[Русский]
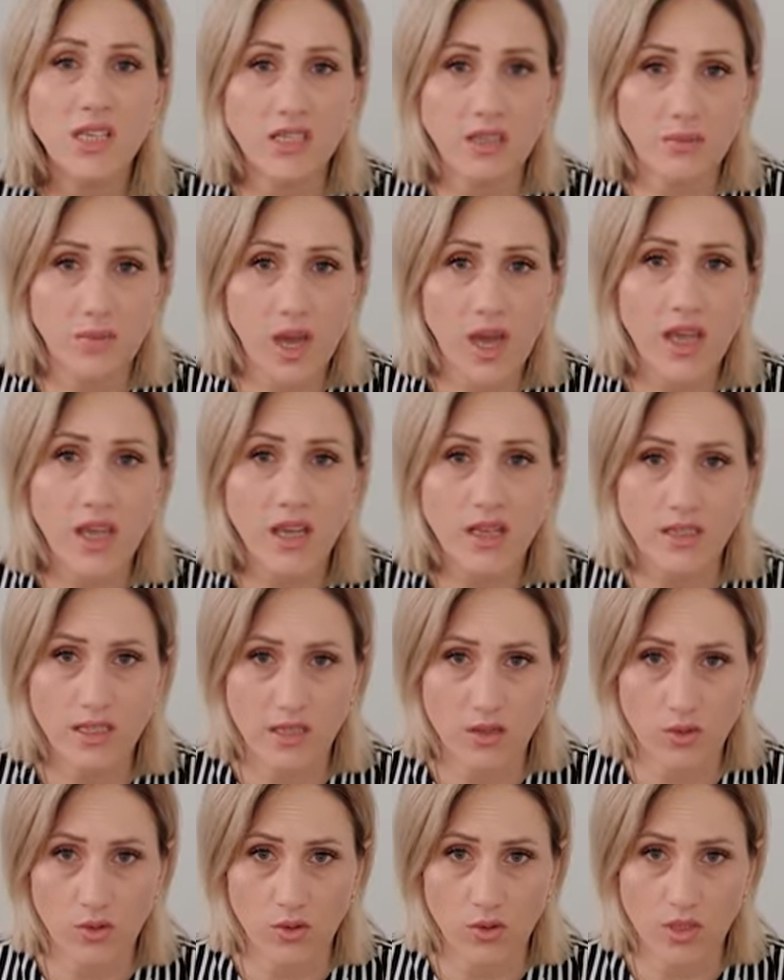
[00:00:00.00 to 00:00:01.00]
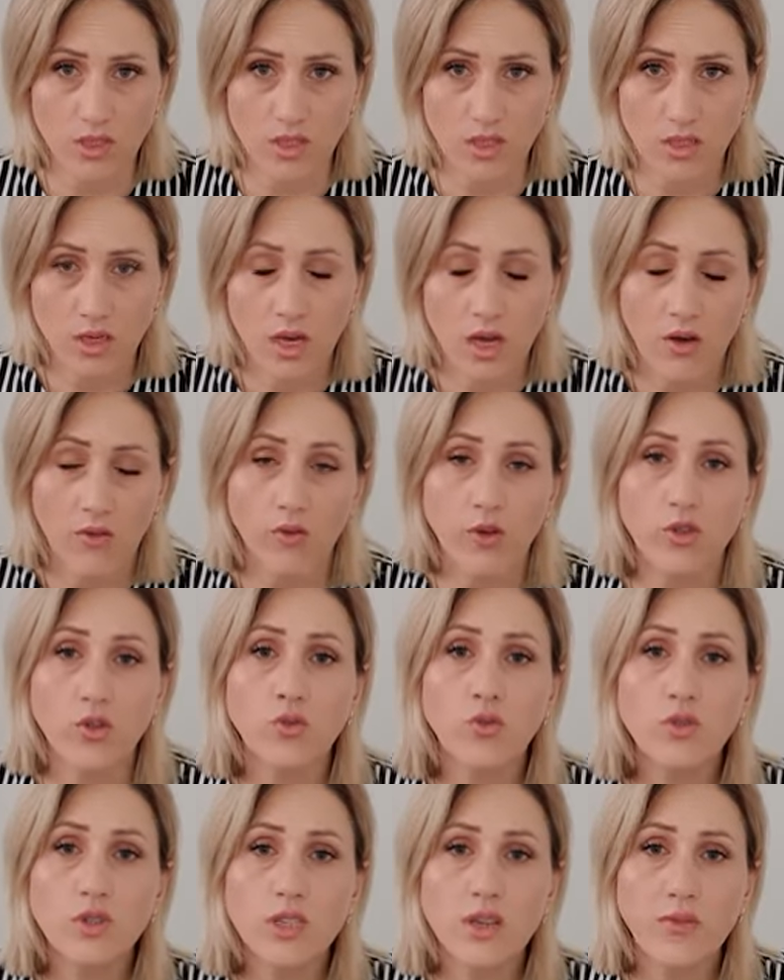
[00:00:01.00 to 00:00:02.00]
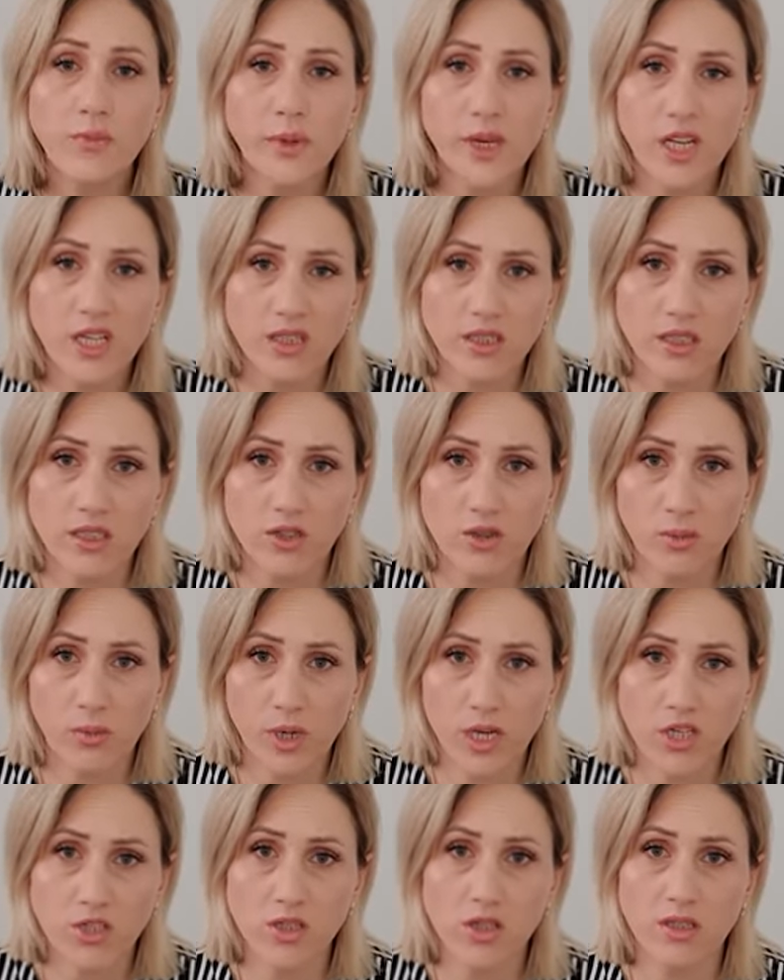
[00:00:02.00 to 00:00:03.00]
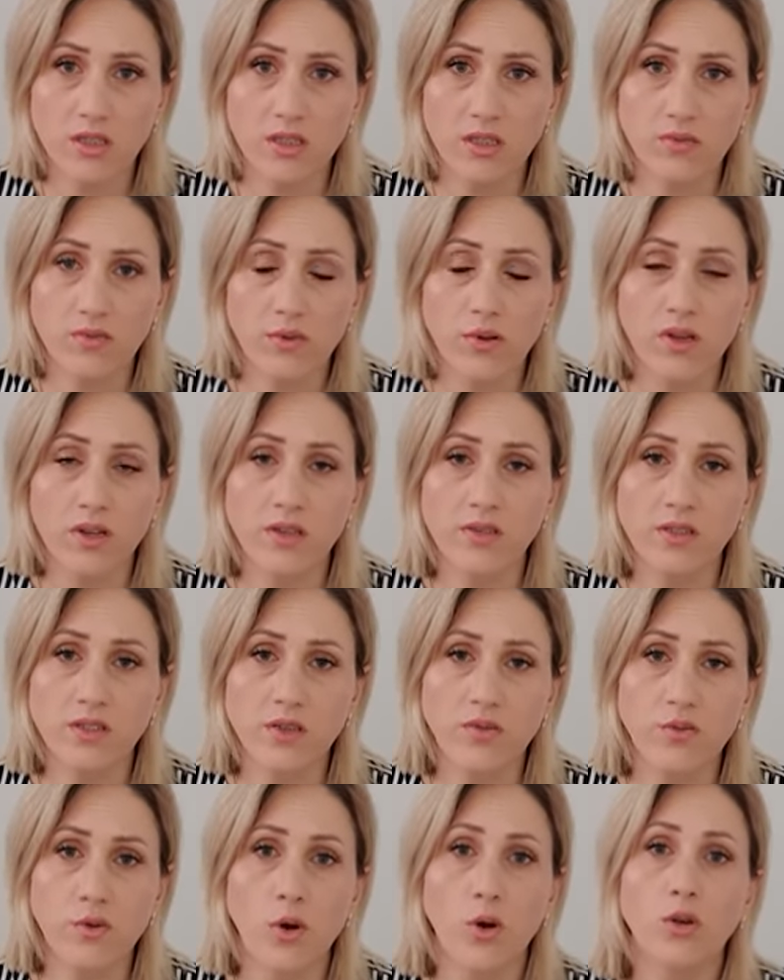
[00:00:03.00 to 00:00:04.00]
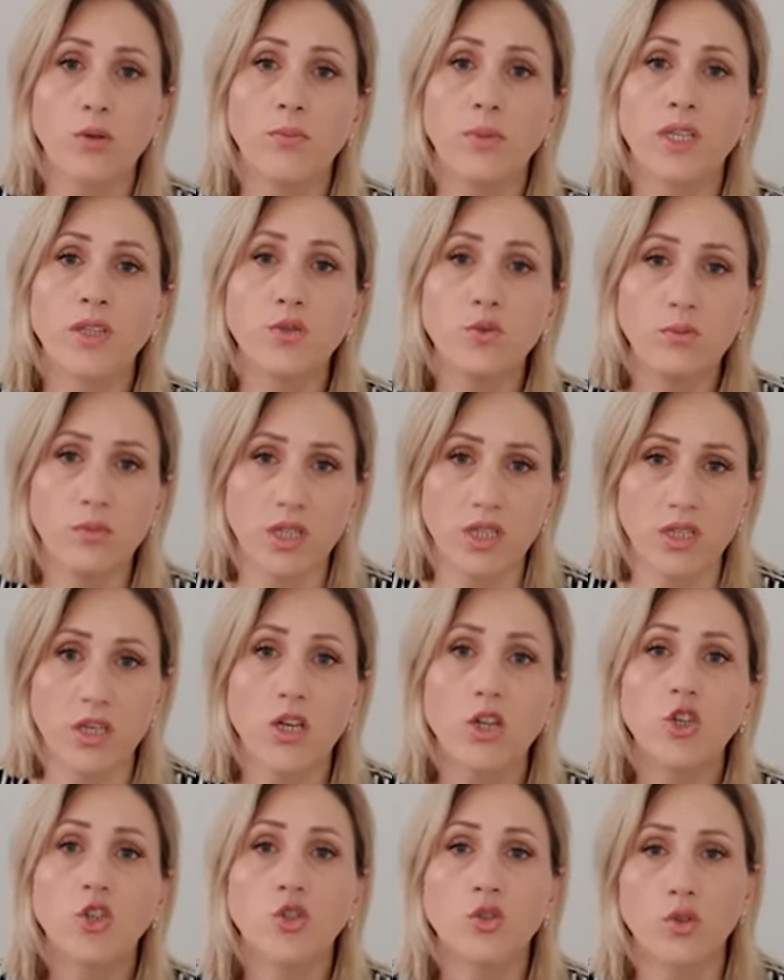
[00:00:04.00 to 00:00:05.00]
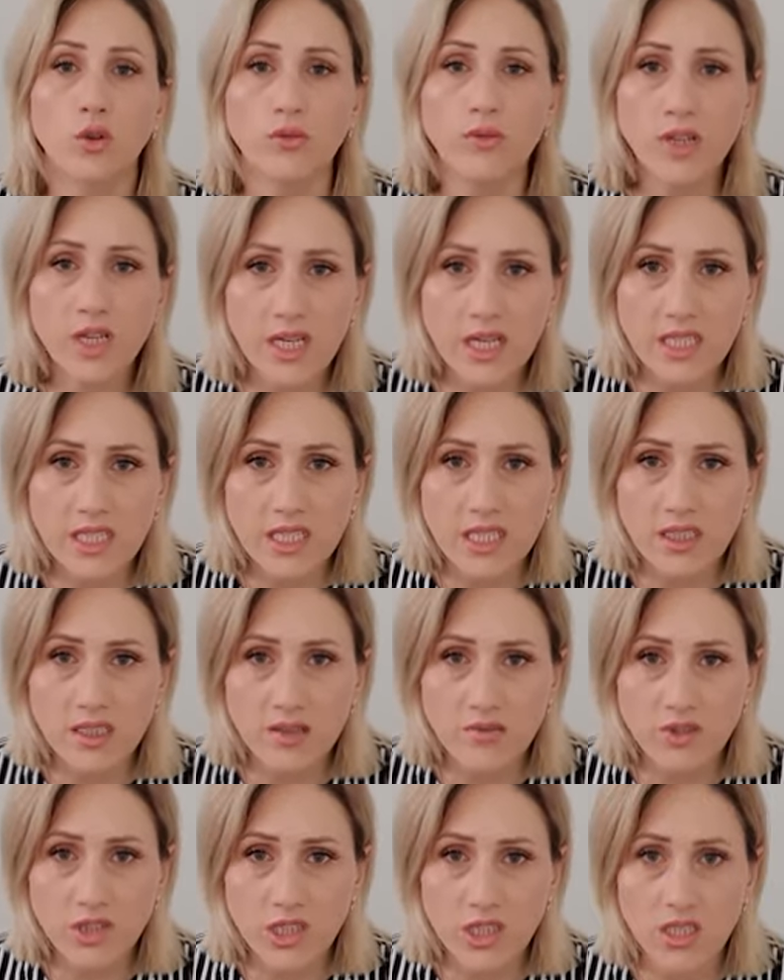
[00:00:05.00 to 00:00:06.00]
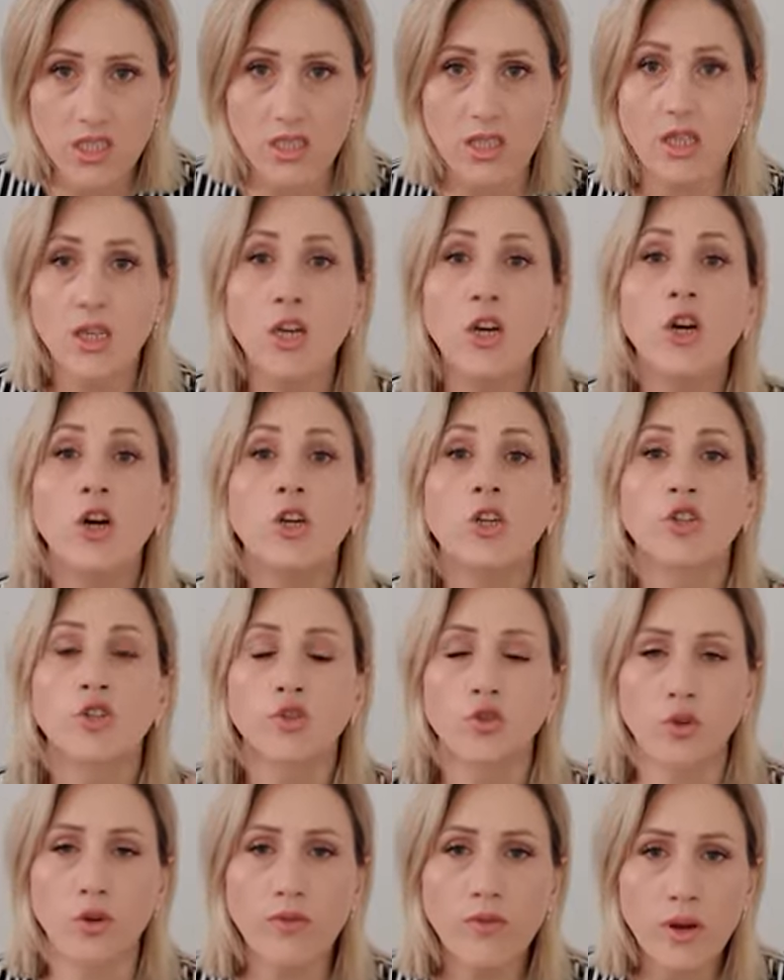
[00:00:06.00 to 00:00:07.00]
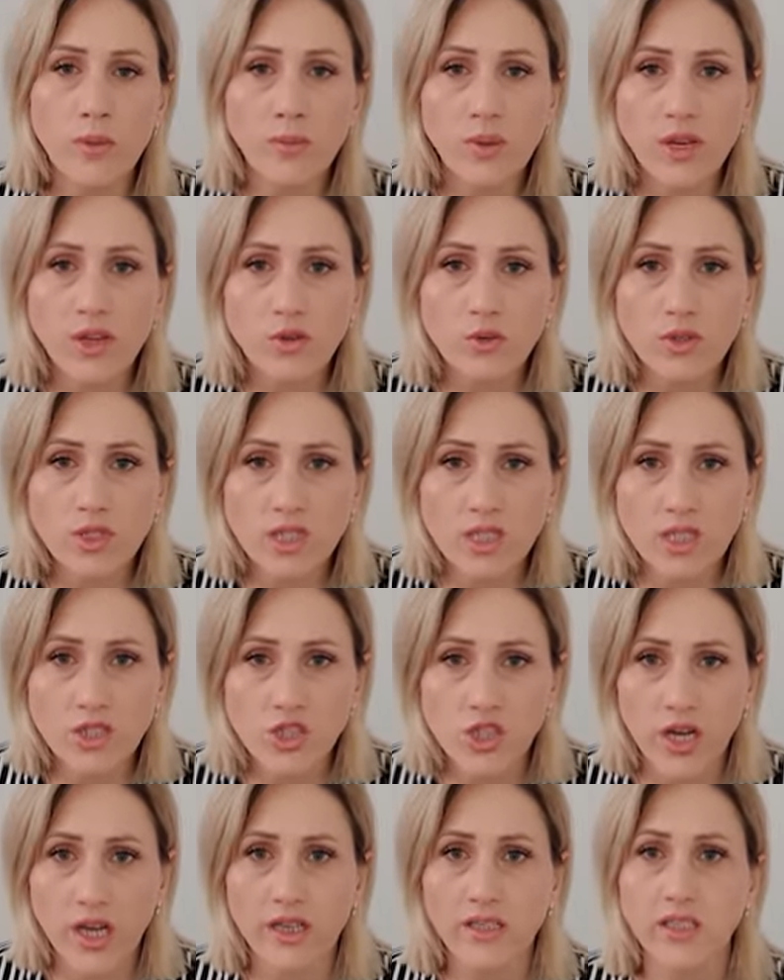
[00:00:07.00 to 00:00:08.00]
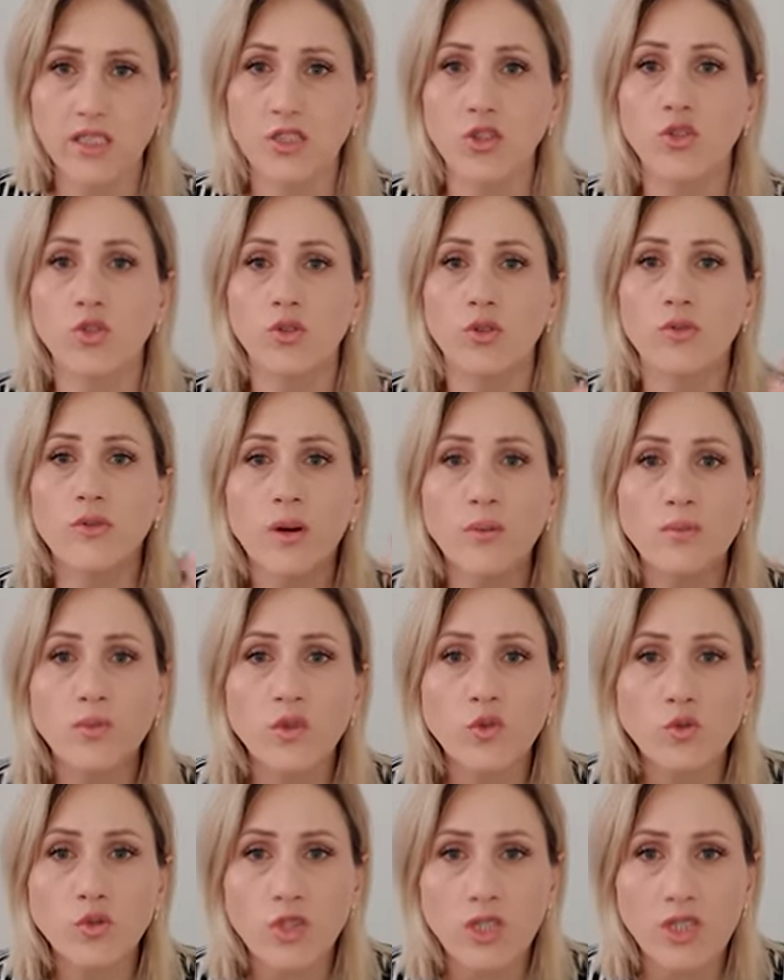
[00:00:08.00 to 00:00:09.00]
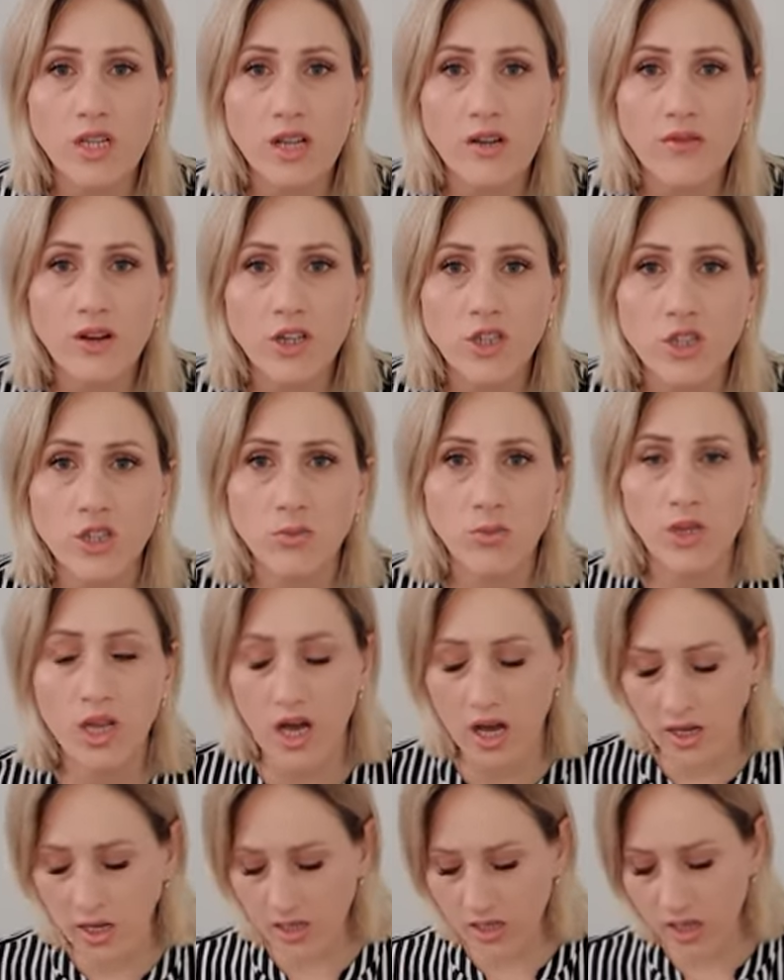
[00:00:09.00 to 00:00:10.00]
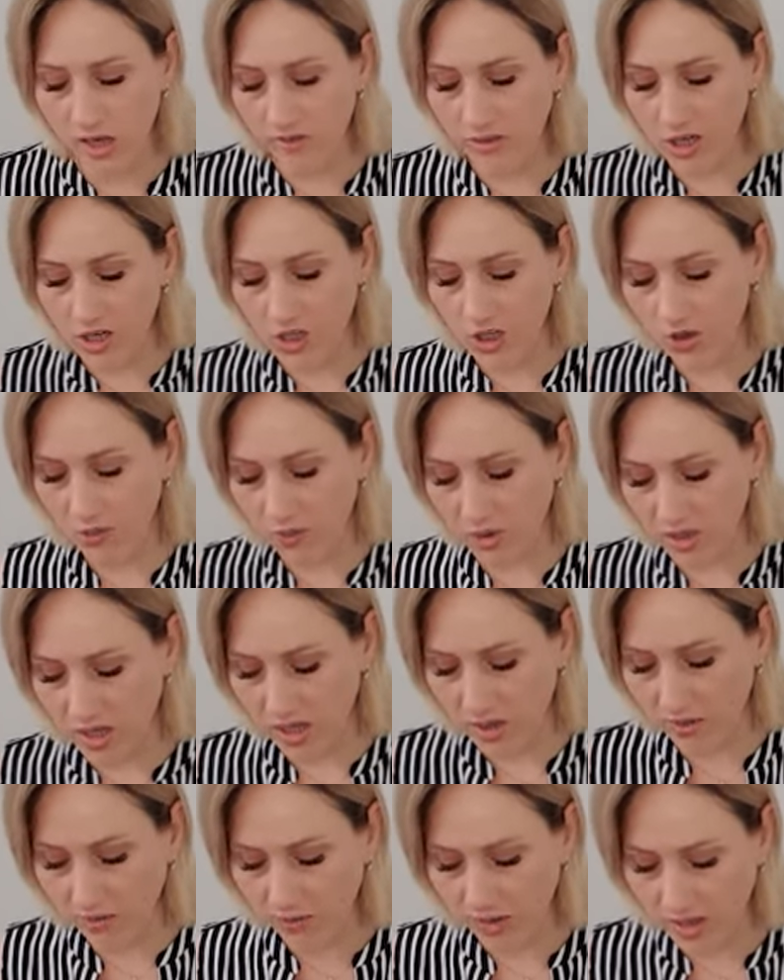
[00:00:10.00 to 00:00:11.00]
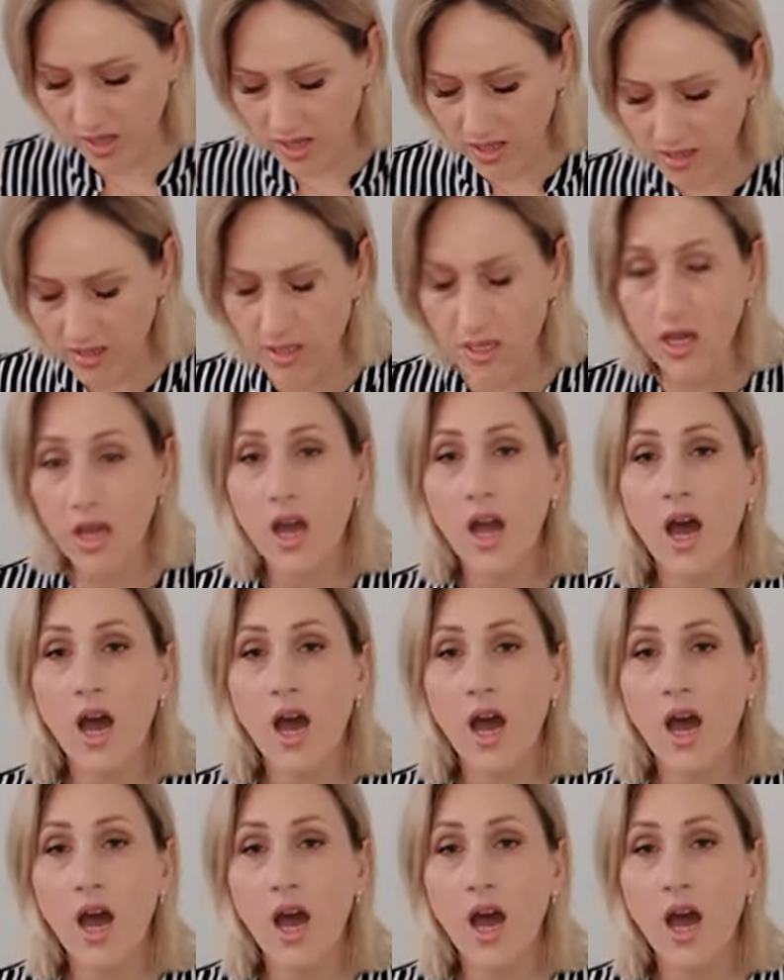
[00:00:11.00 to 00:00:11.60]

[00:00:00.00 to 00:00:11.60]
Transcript: себя их закроете. Вот нужно прежде, прежде всего, э, всего подумать, что вы хотите в жизни, что вам приносит счастье, что вам нужно для вашего блага, для ваших финансов.